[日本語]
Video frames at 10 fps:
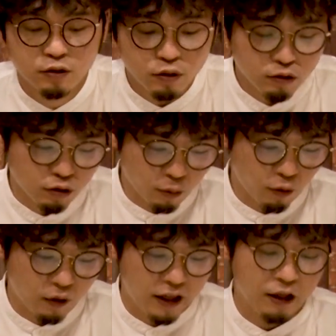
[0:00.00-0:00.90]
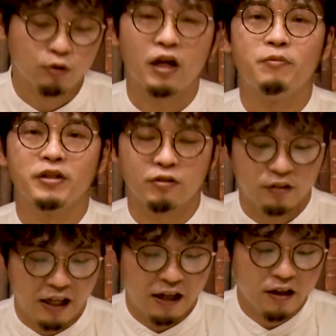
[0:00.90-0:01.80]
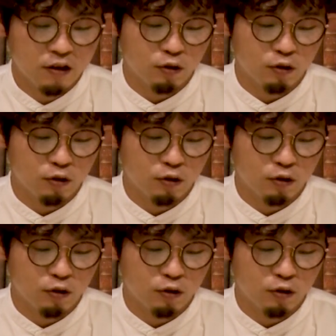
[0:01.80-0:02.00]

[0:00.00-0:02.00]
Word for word: ということも、ございますので、